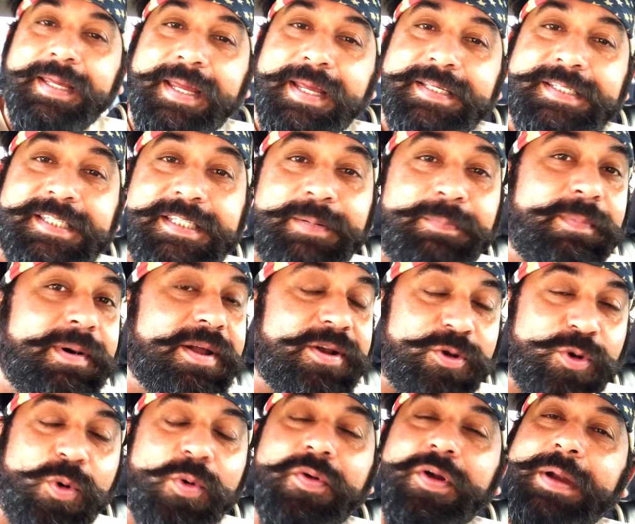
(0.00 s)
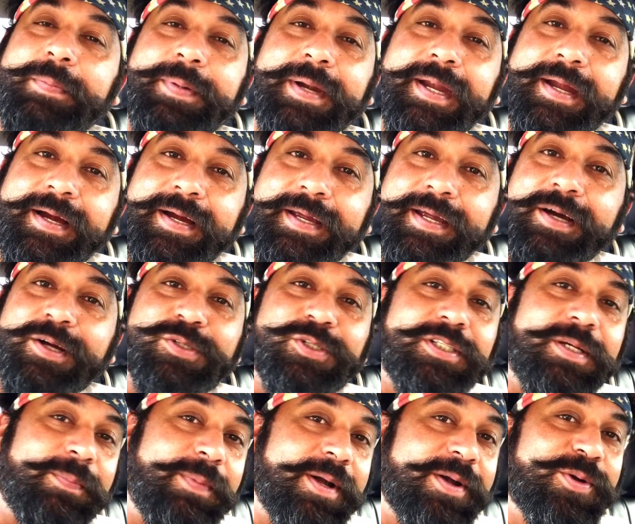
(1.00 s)
ये समर रोड ट्रिप रहेगा ये और
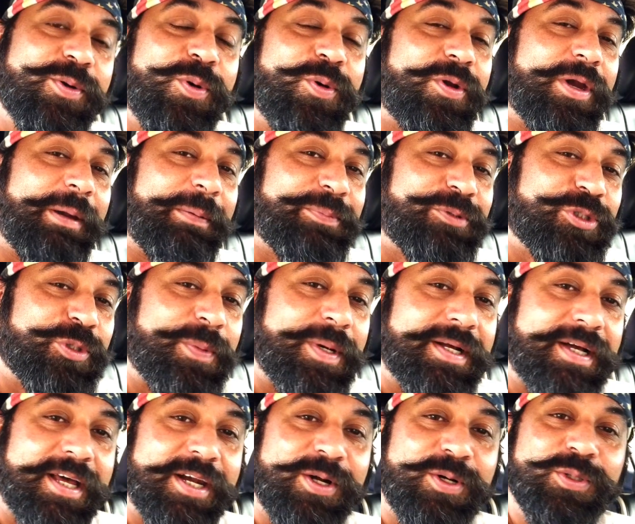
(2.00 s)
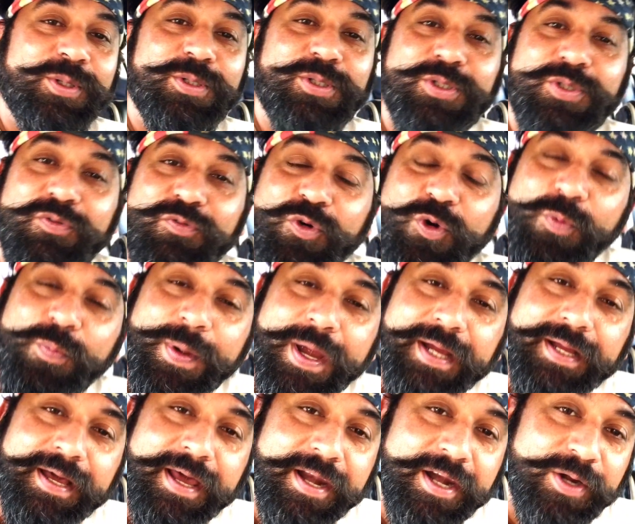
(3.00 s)
समर रोड ट्रिप जो मैं कर रहा हूँ दोस्तों वो
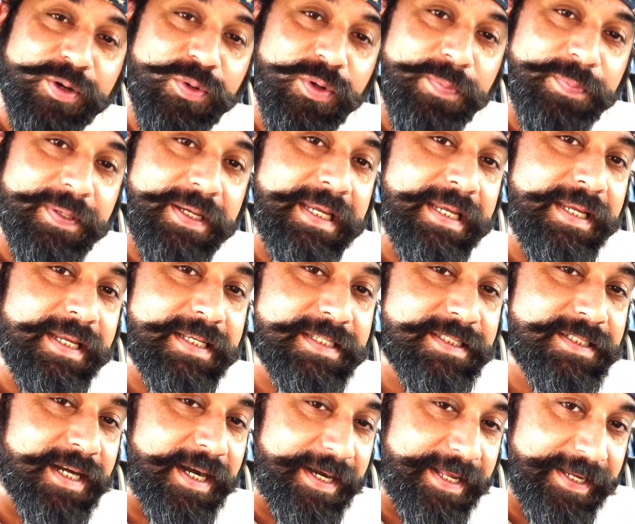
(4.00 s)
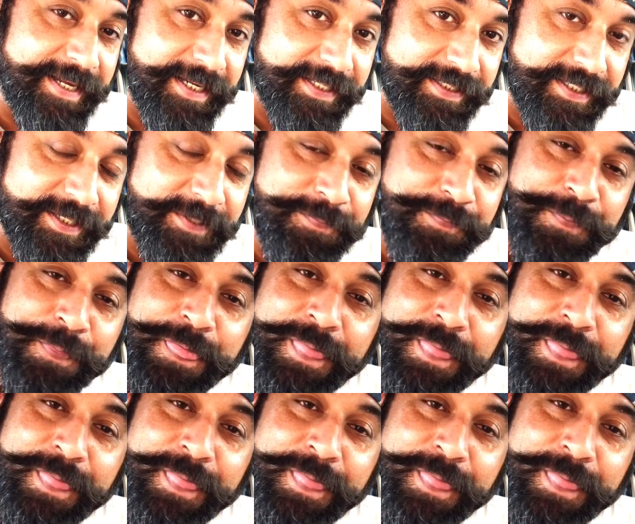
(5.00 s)
मैं कर रहा हूँ अपनी इस गाड़ी के अंदर